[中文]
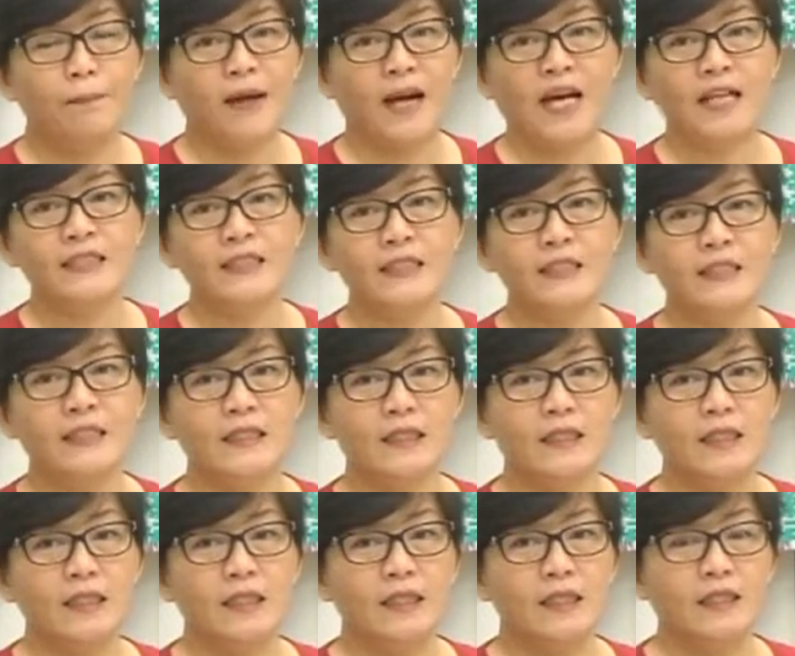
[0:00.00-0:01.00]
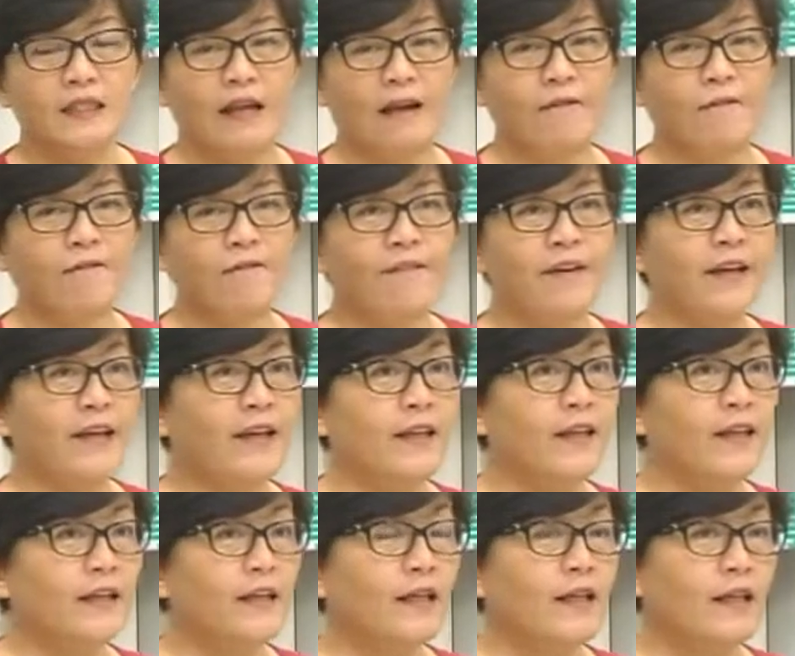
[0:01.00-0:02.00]
巴西、南非，
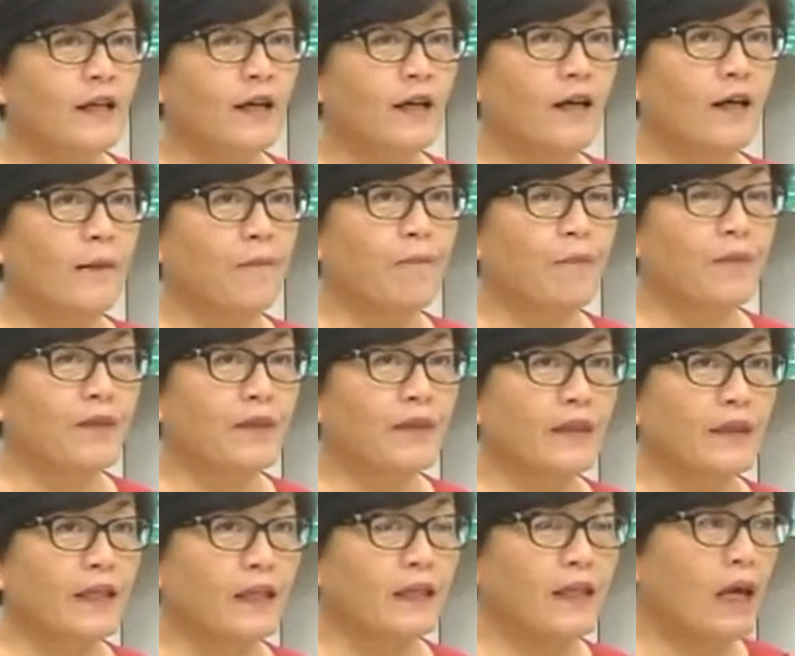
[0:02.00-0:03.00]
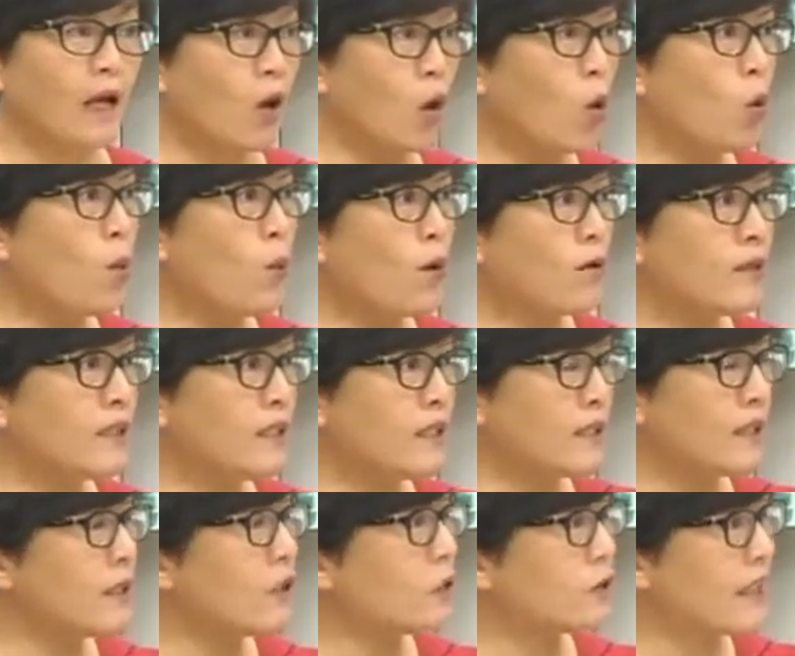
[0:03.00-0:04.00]
那欧盟其
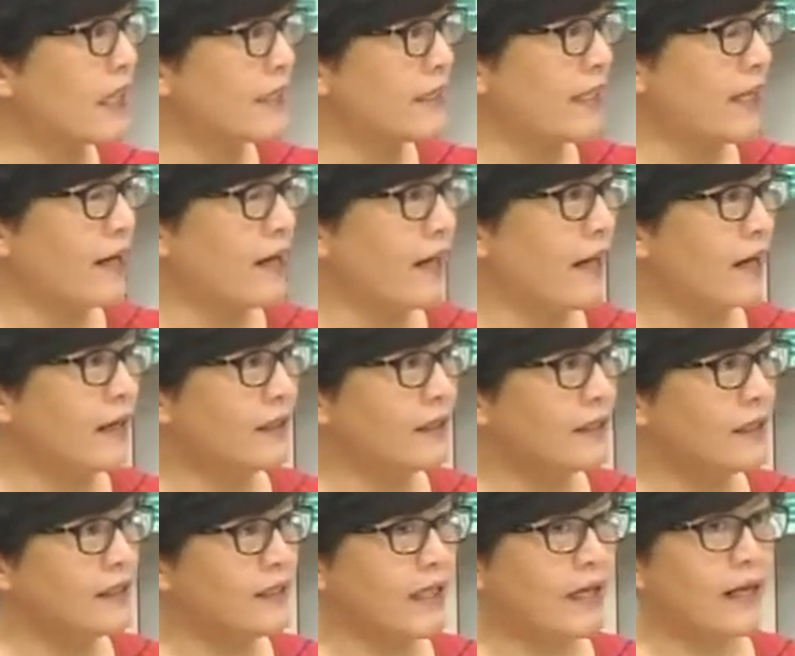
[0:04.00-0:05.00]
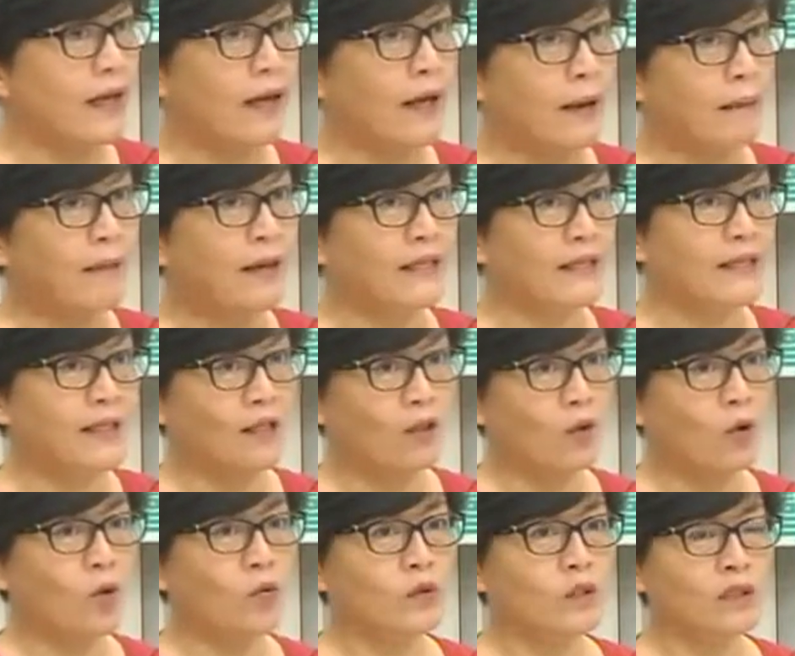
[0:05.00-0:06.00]
实有在减量，而且减量还蛮
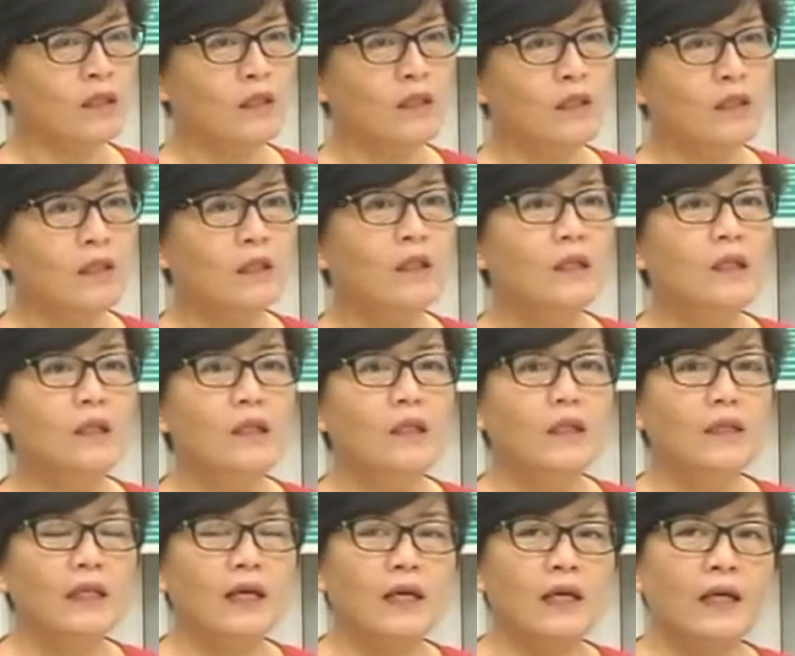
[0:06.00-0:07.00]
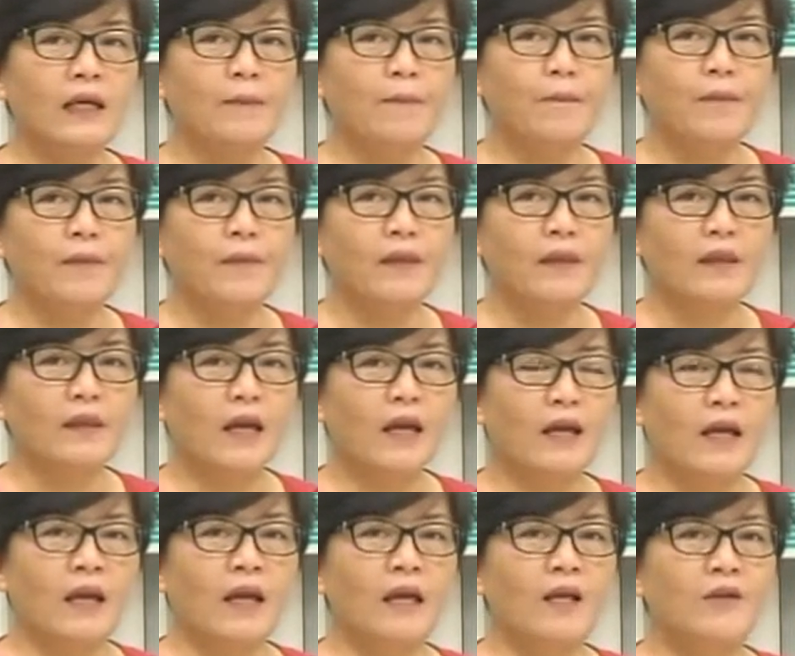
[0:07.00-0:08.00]
成功的。那
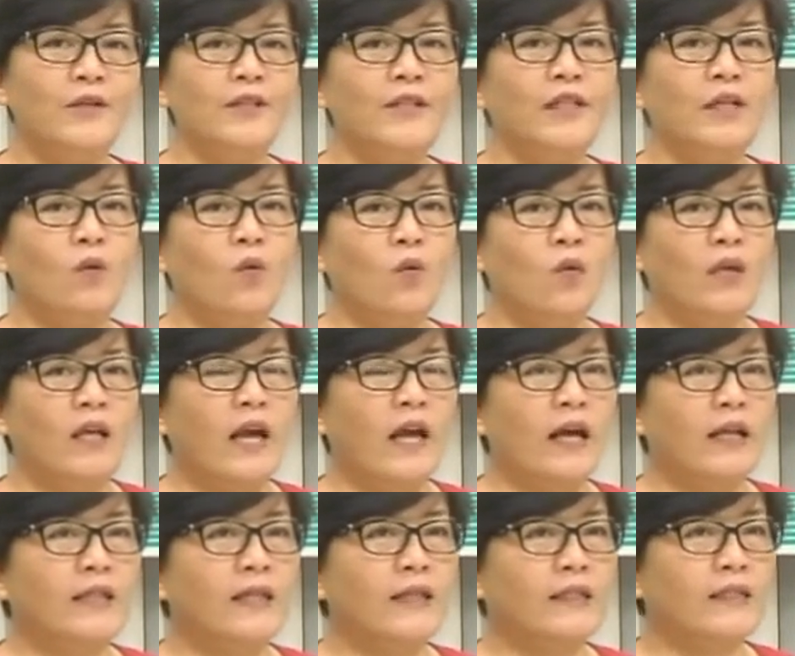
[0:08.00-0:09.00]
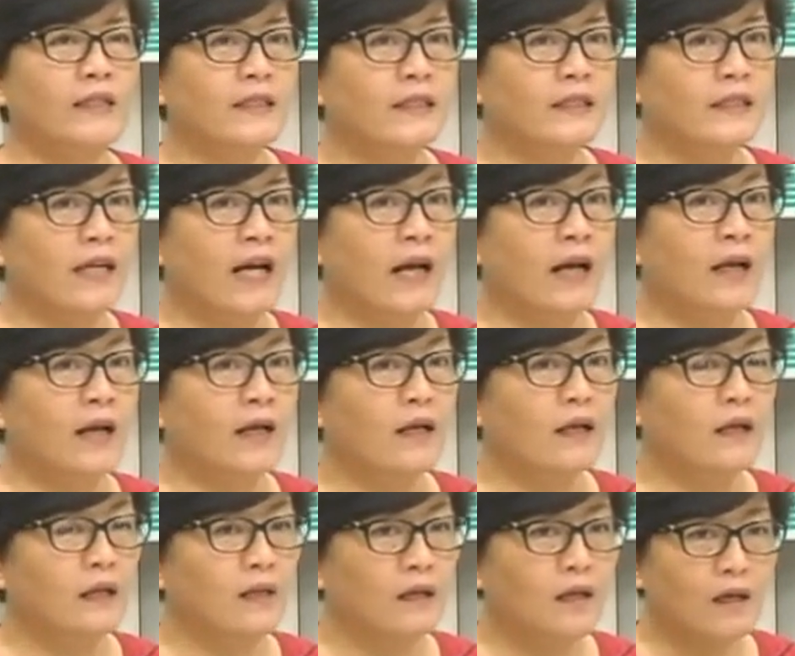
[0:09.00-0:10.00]
当然还有一些国家还在增加，
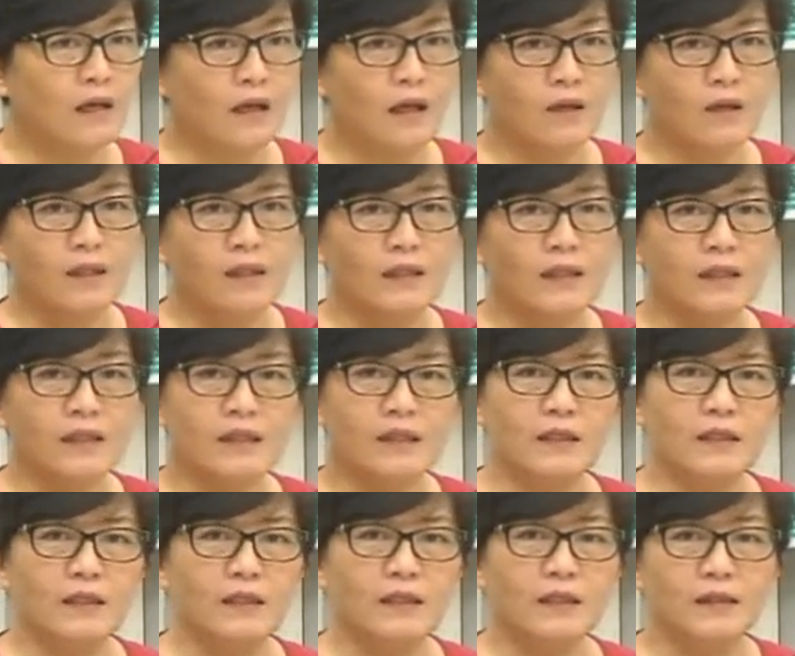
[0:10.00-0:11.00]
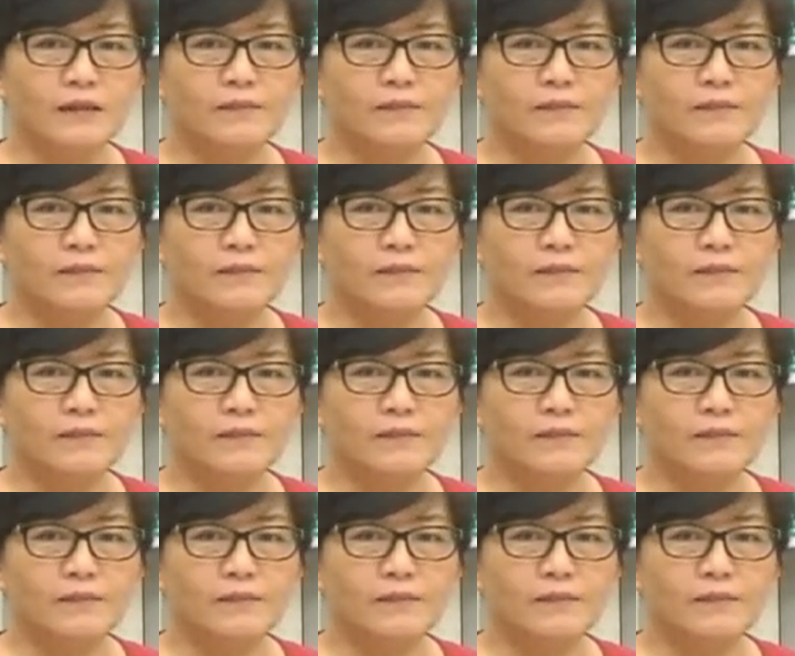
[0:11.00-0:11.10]
好，可是。